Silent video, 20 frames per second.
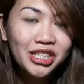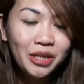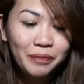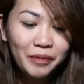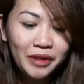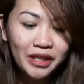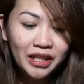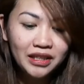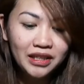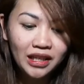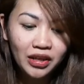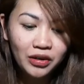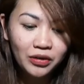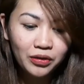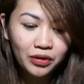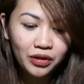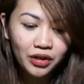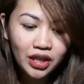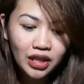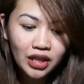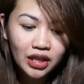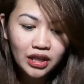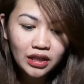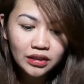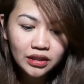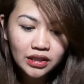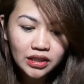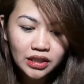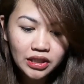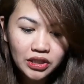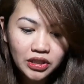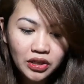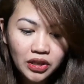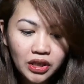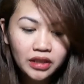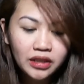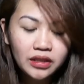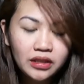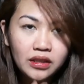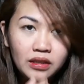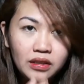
ng package na pinadala ko. Tapos